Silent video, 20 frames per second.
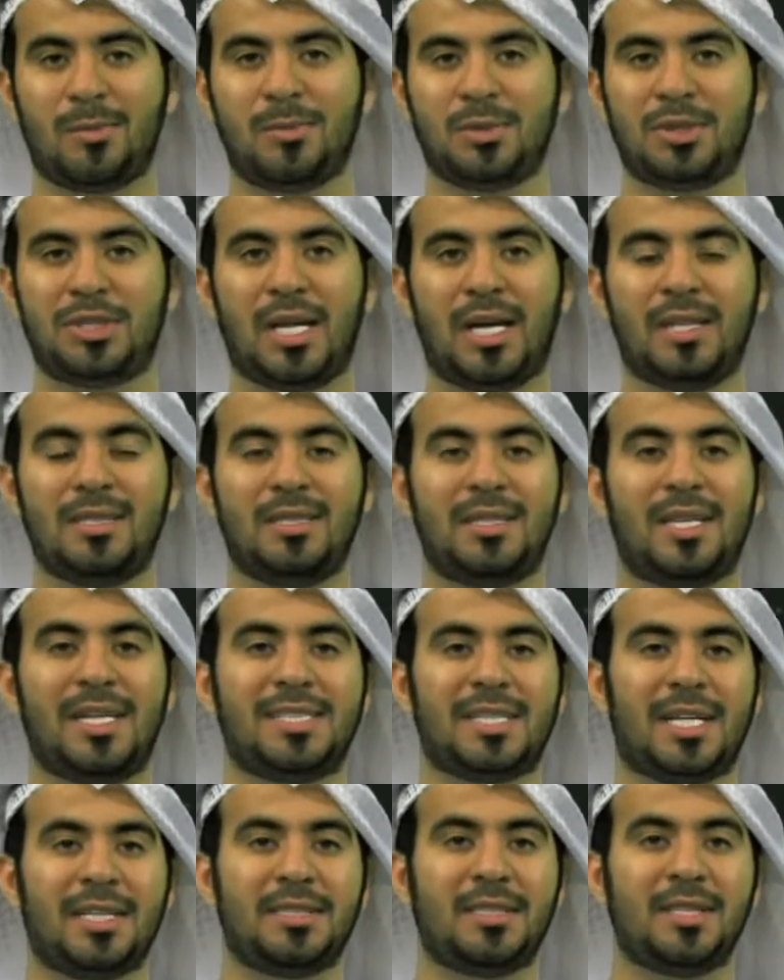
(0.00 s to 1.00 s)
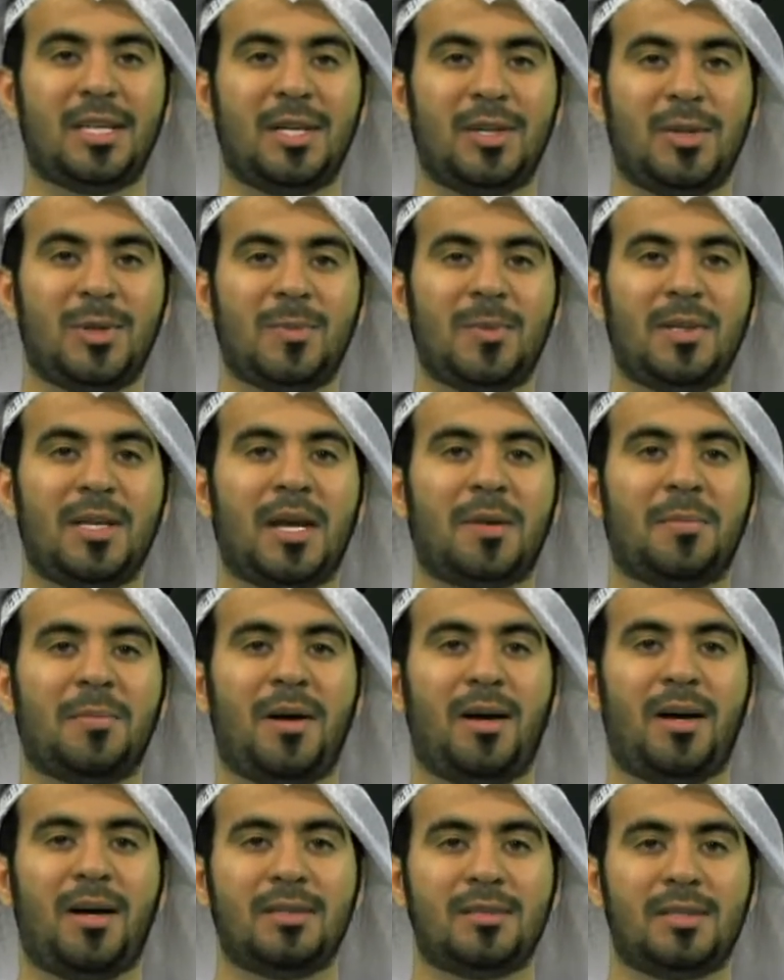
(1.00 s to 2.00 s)
مشاهدي نشرتنا اليوم
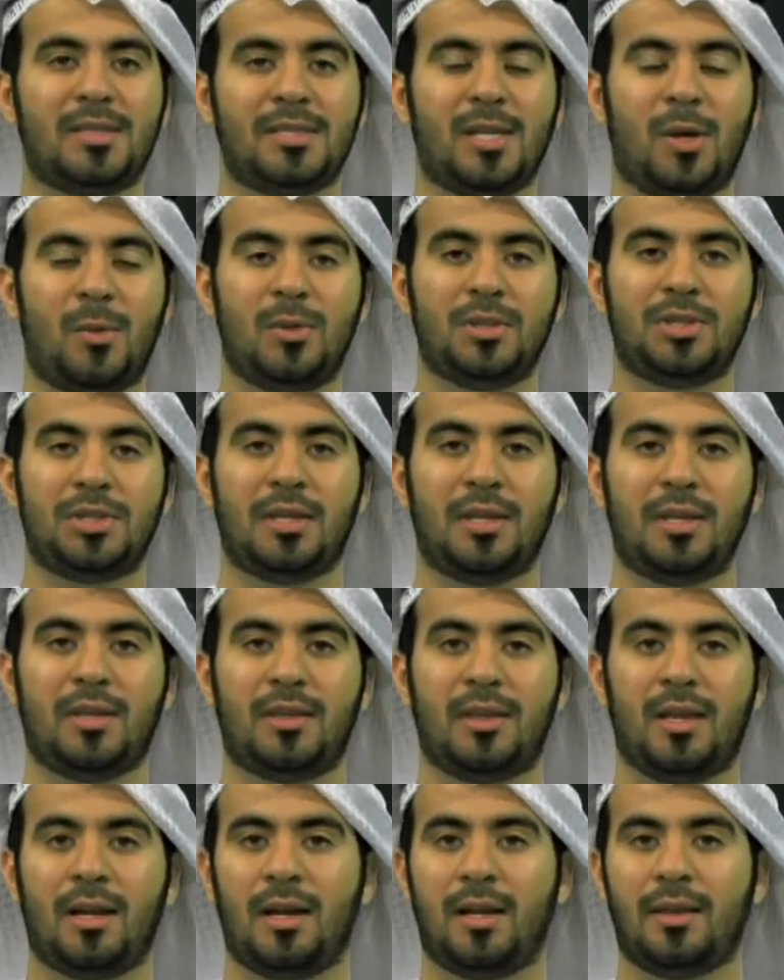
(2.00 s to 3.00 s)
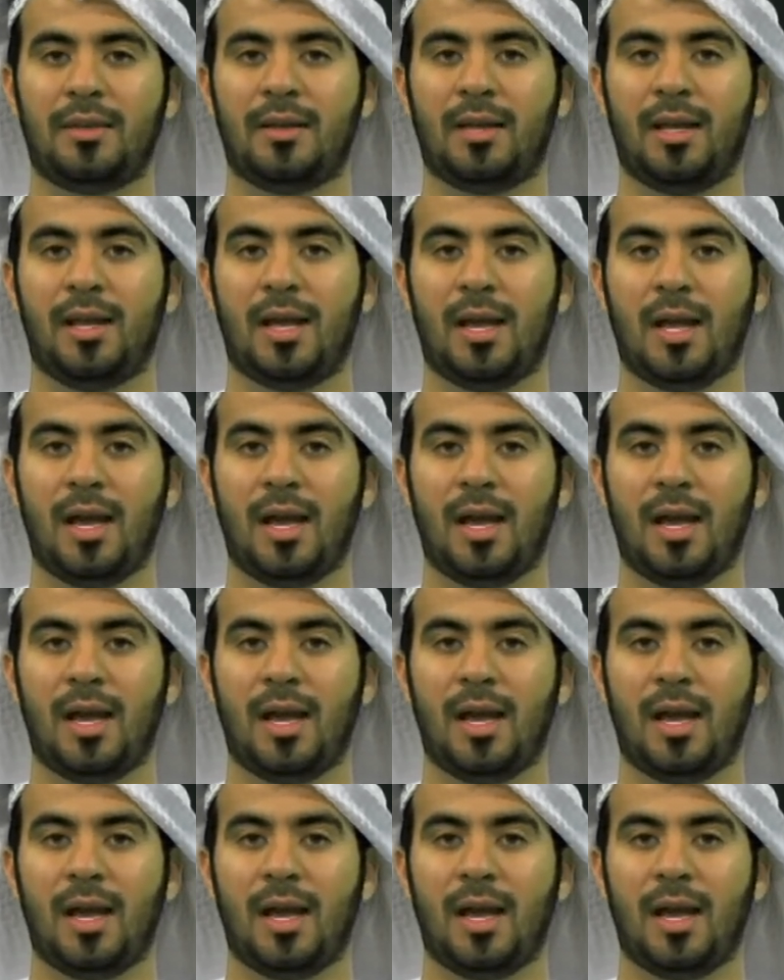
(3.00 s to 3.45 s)
الأربعاء 29 3